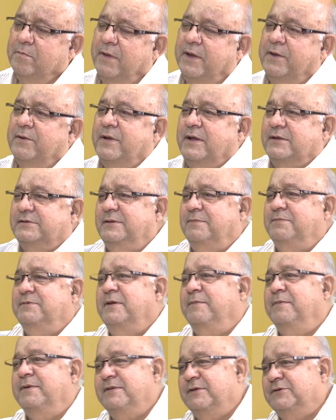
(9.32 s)
మనం కాసేపు
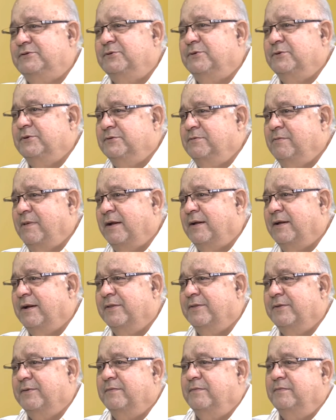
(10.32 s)
జబర్దస్త్ గురించి
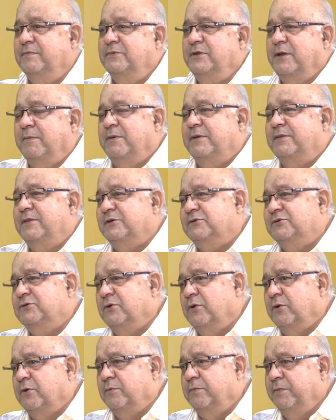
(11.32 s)
మాట్లాడదాం జబర్దస్త్ లో
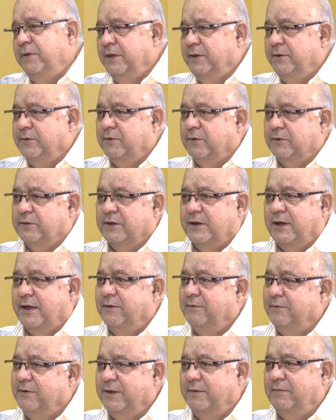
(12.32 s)
మీరు కొంతకాలం
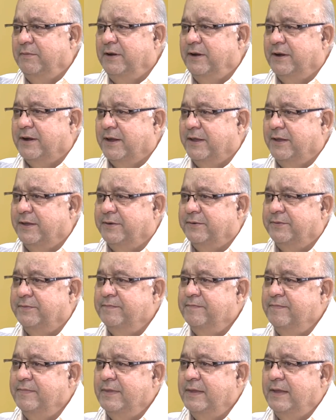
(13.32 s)
టీం లీడర్ అయ్యారు
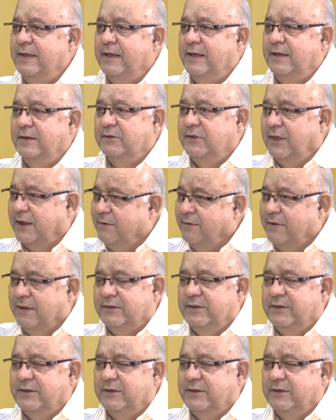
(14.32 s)
అవును సార్ తర్వాత